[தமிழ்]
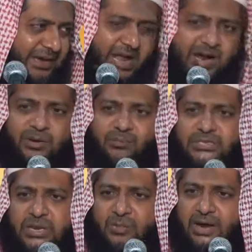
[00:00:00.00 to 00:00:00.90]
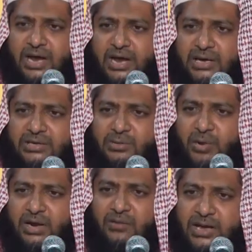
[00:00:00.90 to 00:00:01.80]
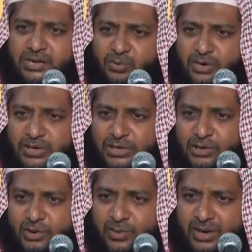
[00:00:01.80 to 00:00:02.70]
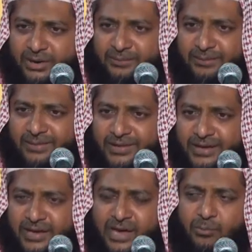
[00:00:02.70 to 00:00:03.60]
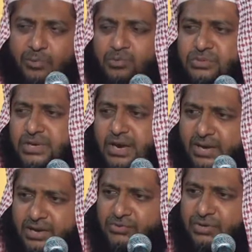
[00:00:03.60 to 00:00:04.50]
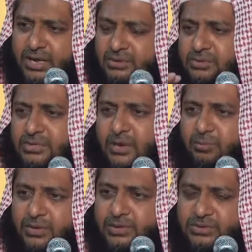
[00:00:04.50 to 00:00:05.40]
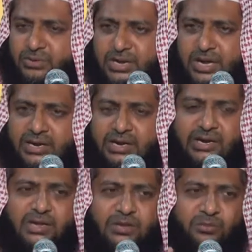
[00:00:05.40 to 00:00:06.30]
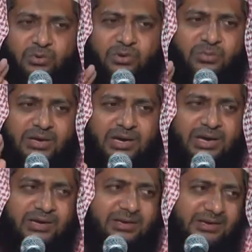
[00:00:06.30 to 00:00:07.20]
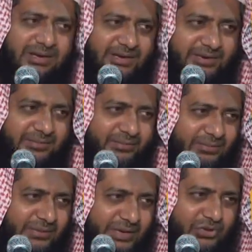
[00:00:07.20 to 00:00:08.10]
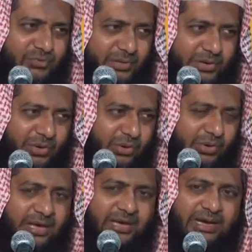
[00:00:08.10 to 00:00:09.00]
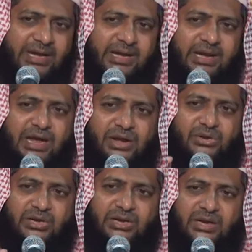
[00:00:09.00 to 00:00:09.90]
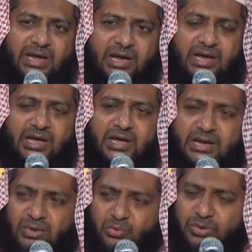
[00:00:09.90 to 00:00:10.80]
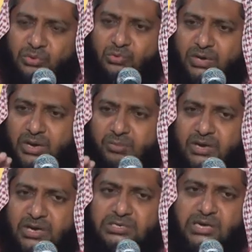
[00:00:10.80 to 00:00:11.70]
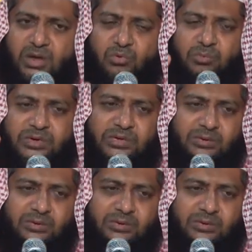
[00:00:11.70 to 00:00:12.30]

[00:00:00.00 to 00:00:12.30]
நாங்கள் முஸ்லிம்களாக இருந்தும் அடி வாங்கி கொண்டிருக்கிறோமே அப்போ மூசா அலஹி சுலாத்து வலாம் பதில் சொன்னார்கள் பொறுமையாக இருங்கள் இஸ்பிரு இன்னல் அர்தல் இல்லா யுரிசுஹா மயஷாவும்